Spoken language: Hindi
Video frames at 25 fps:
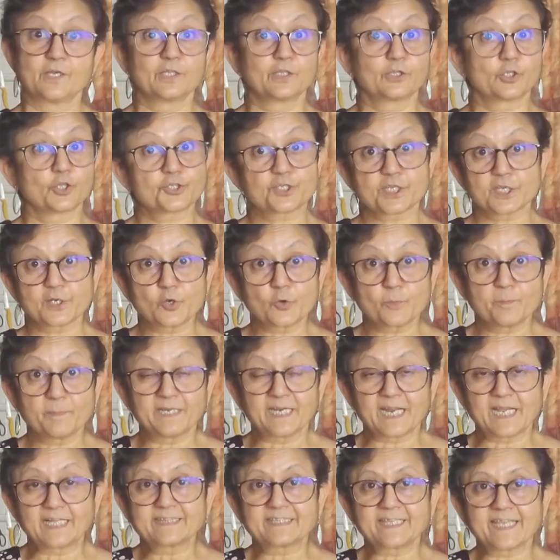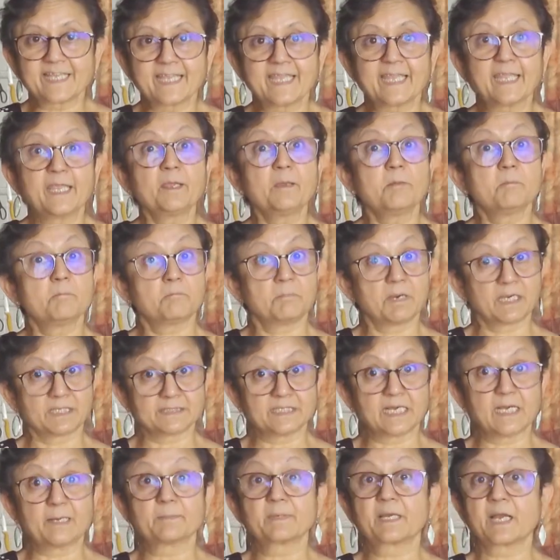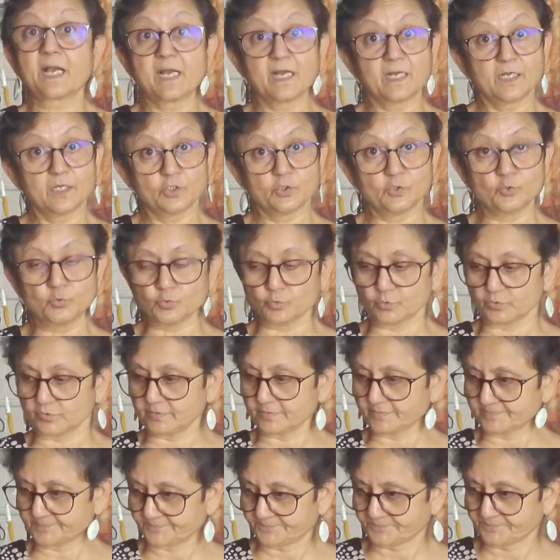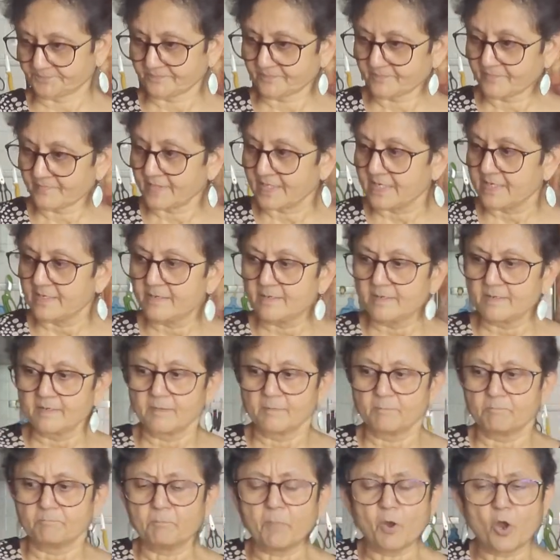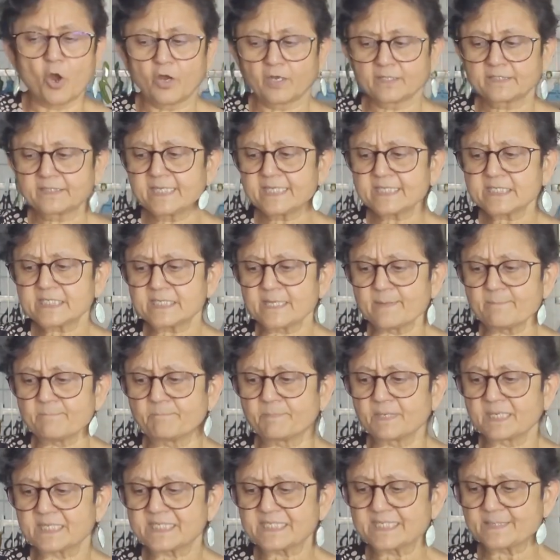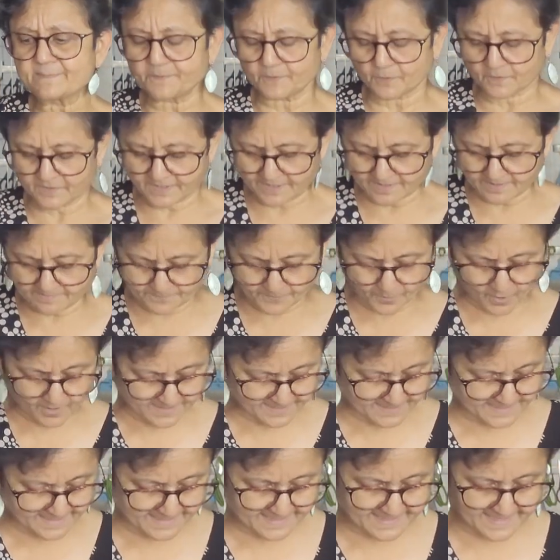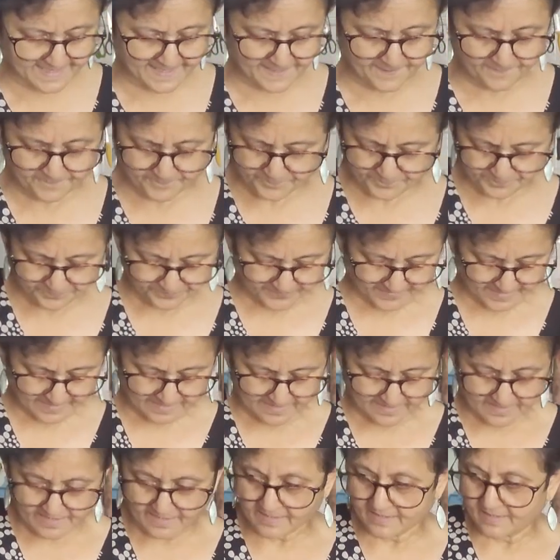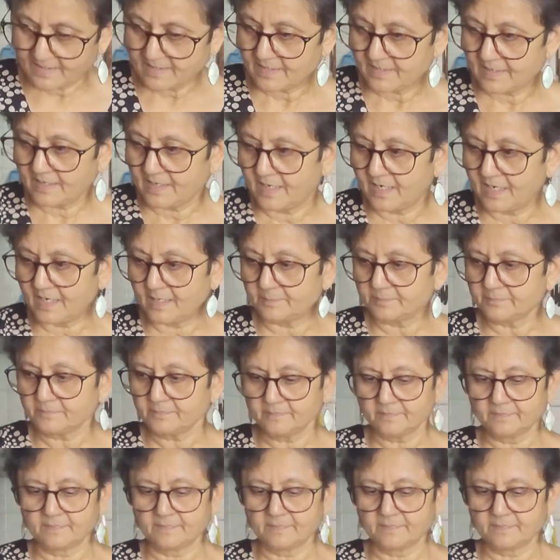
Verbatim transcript: तो चलो बनाते हैं बादाम का दूध बहुत ही सिंपल सी प्रोसेस है हम